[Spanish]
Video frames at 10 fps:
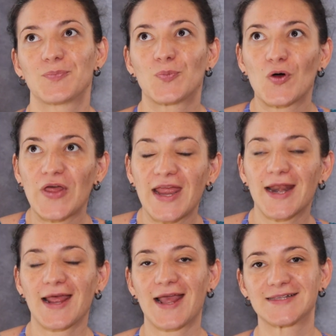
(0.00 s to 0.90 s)

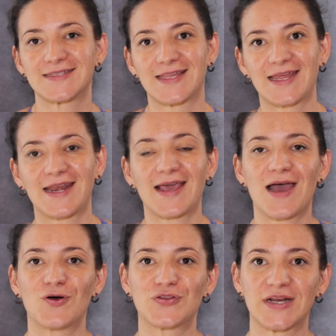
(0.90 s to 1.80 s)
poder acceder
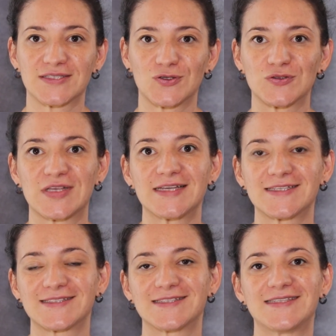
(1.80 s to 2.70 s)
a otras cosas
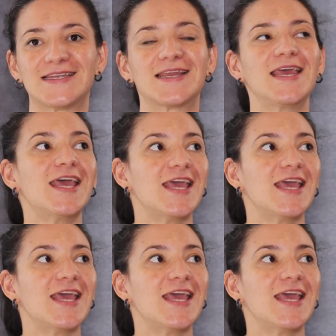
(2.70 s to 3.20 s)
es decir